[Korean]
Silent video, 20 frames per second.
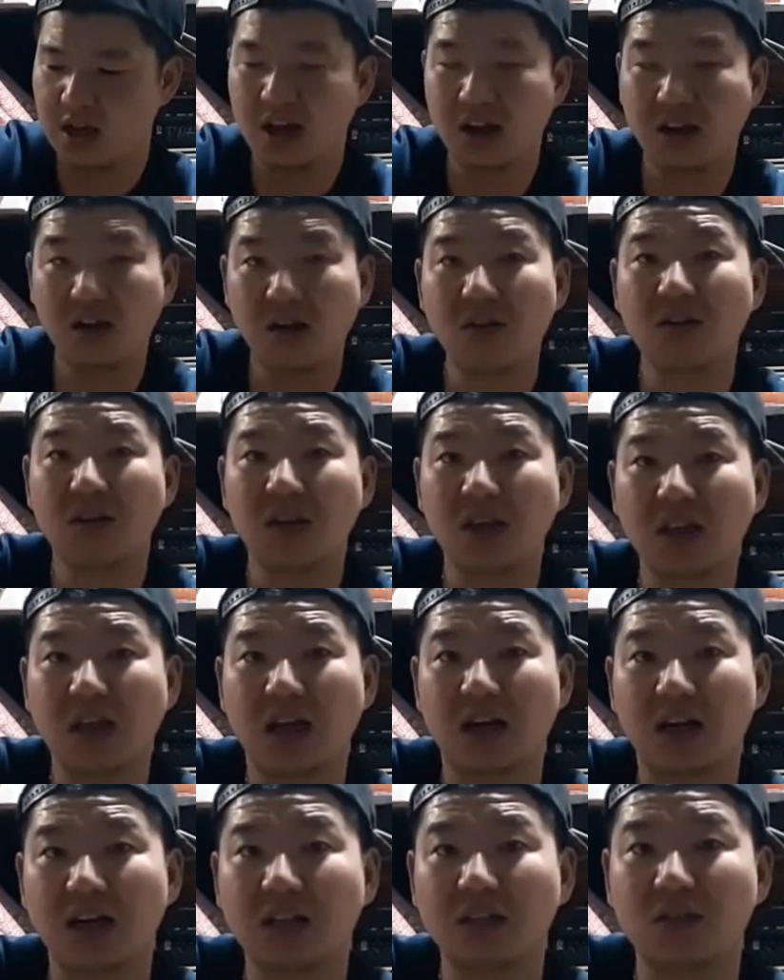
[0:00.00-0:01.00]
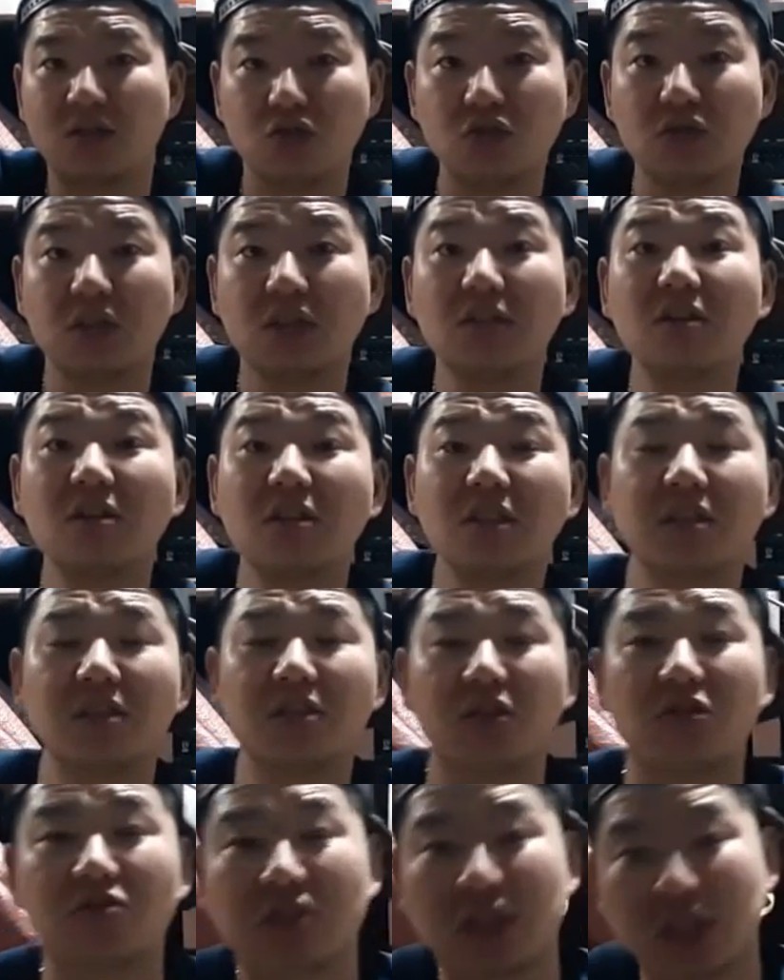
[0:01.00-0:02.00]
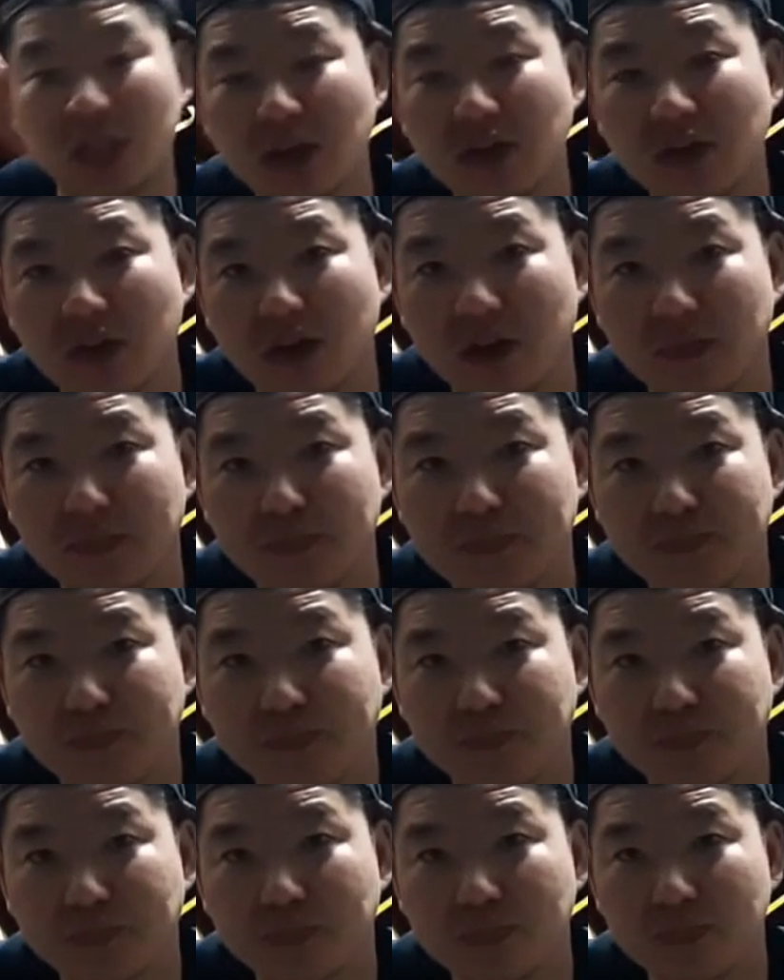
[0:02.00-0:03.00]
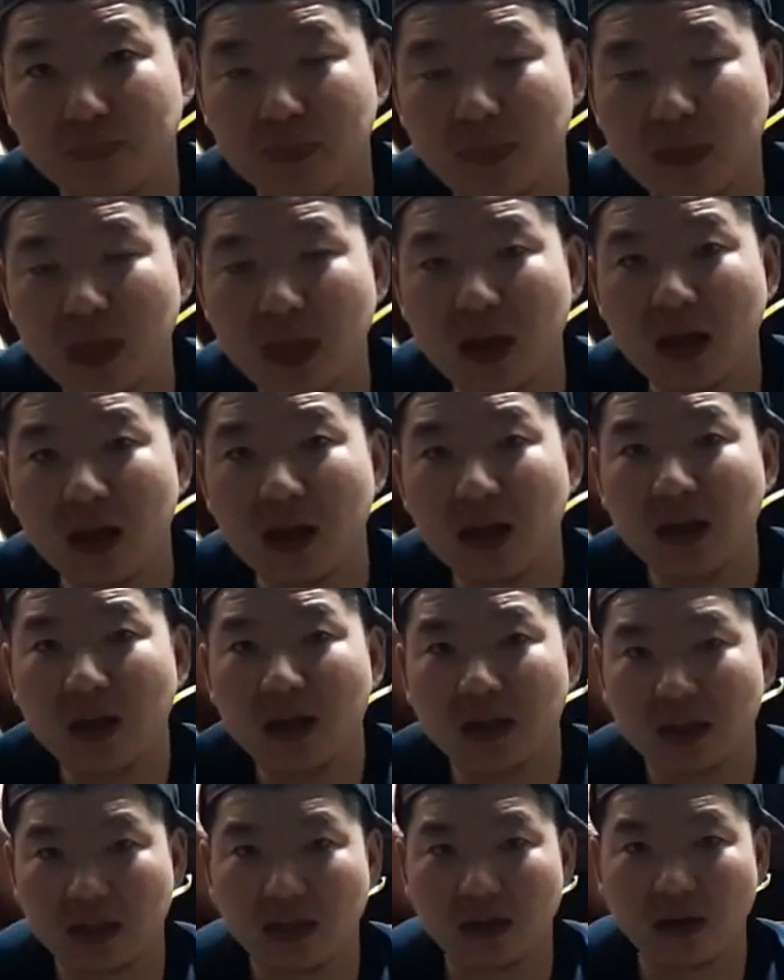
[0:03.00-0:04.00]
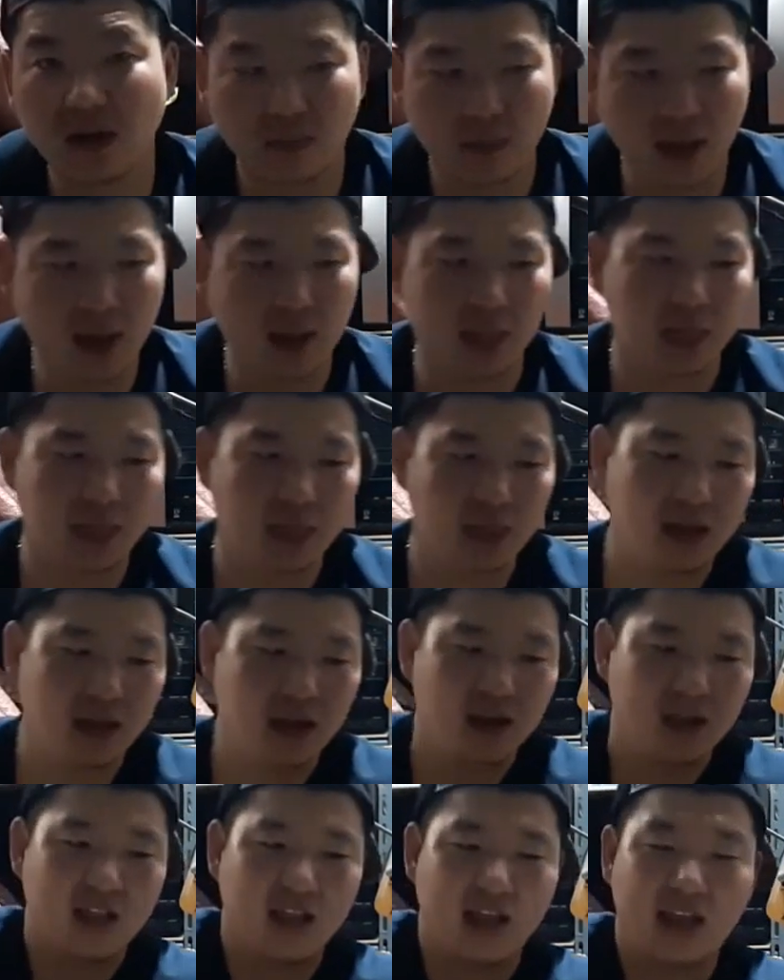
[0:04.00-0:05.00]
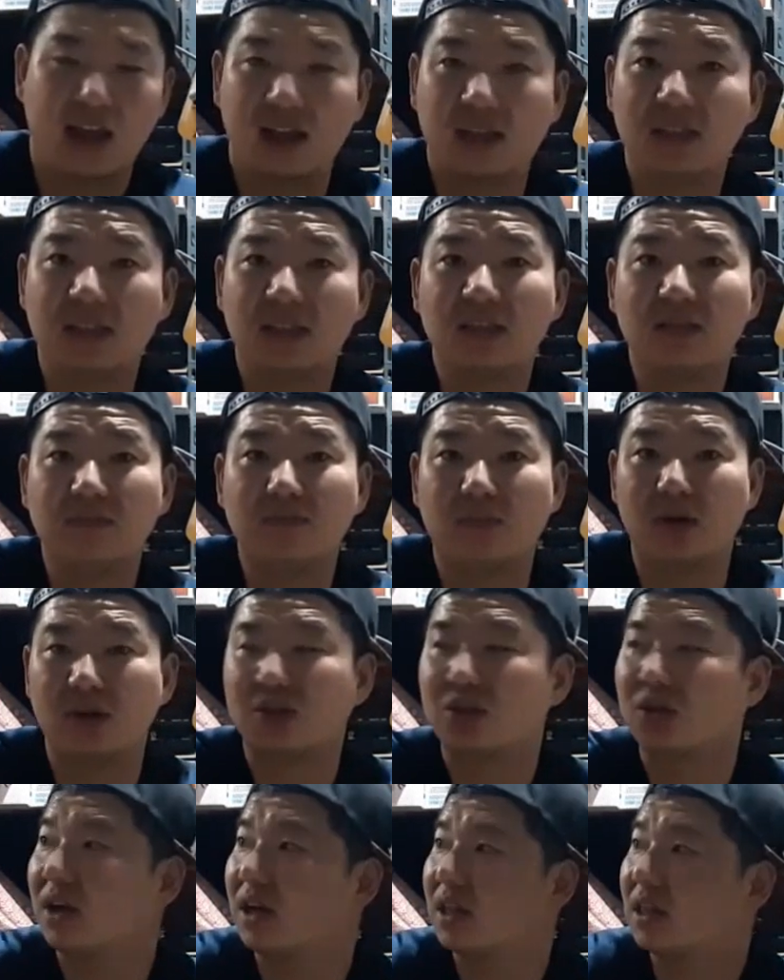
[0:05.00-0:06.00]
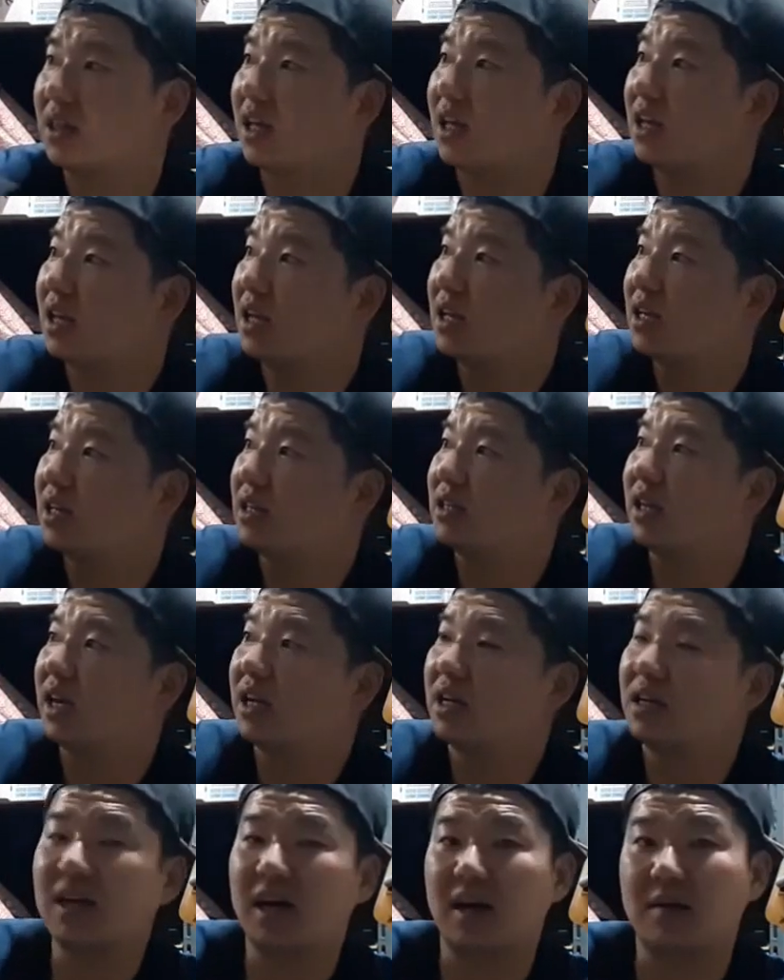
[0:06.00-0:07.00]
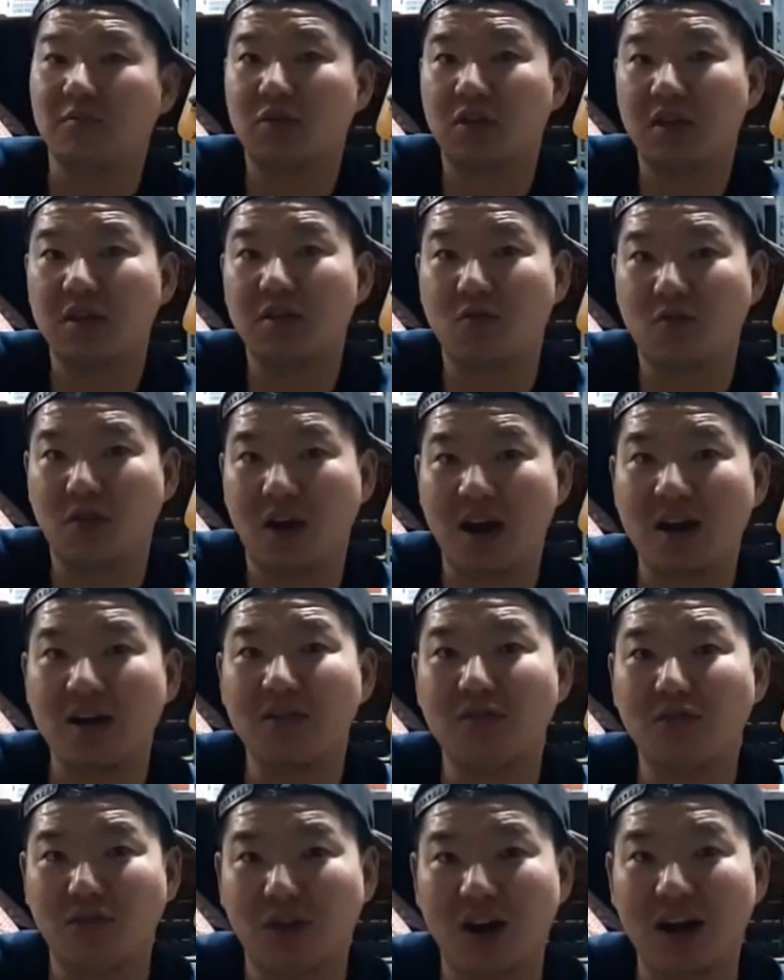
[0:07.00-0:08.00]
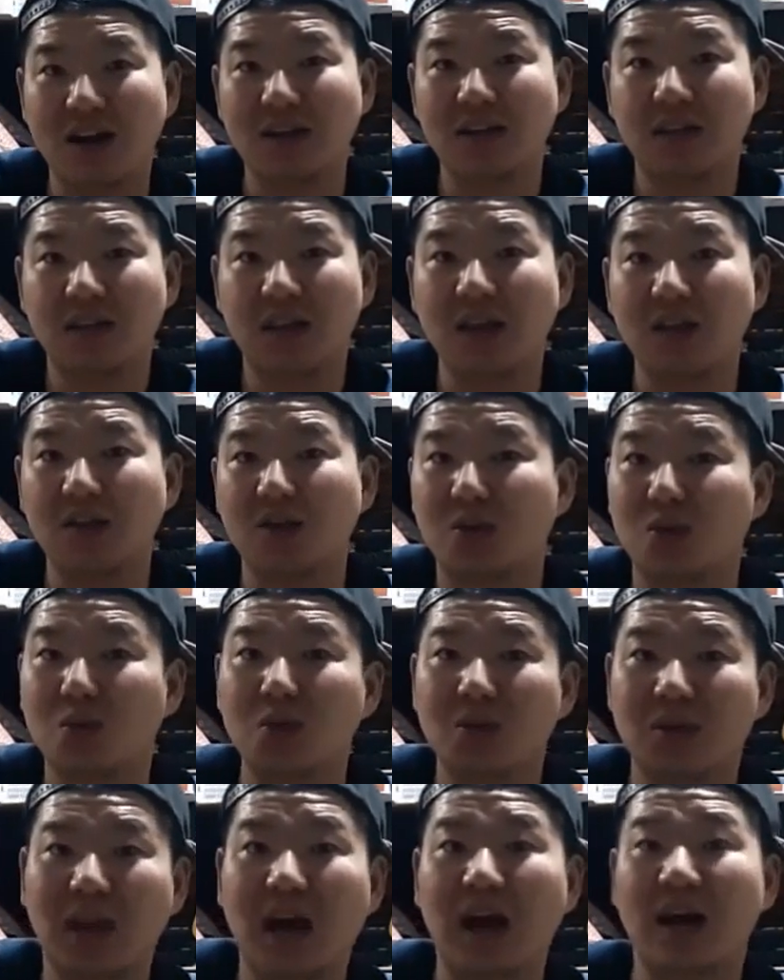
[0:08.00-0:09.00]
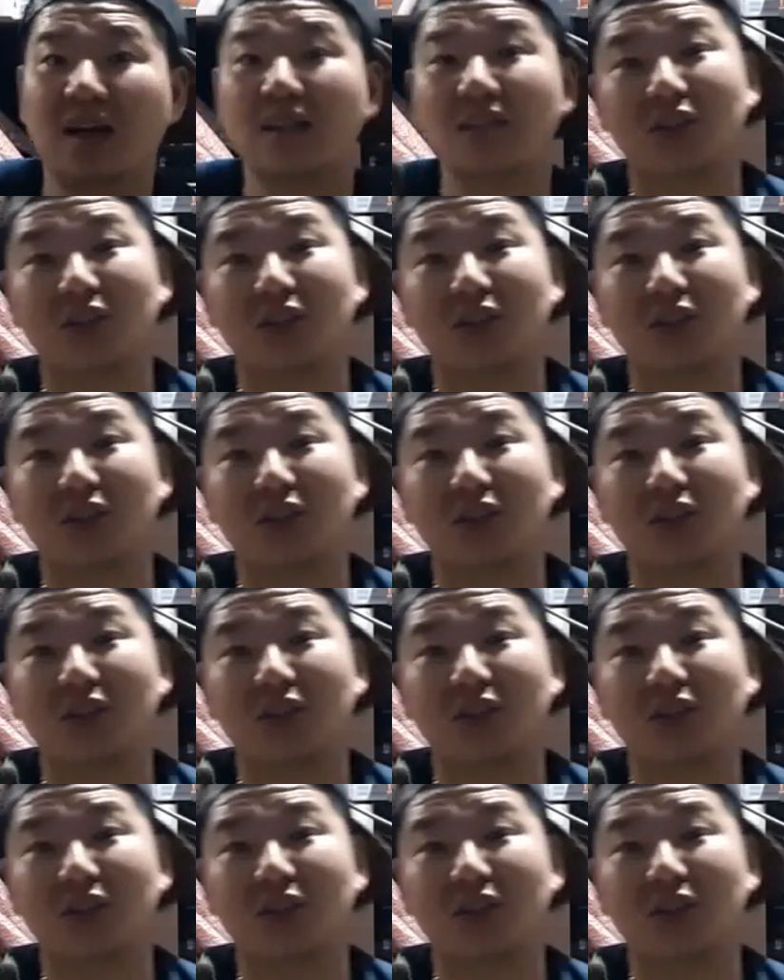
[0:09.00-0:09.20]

꺾이다가 또 끊어지는 경우가 생겨요. 그러면 엔진은 멀쩡한데 얘를 아무리 왕왕 당겨도 날은